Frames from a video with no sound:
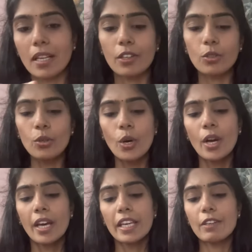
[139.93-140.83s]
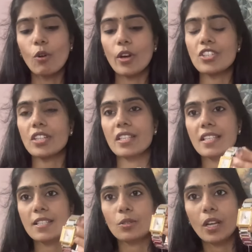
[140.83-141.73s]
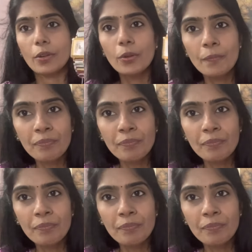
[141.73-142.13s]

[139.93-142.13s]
అన్నట్టు ఈ వాచ్ అయితే తీసుకున్నాను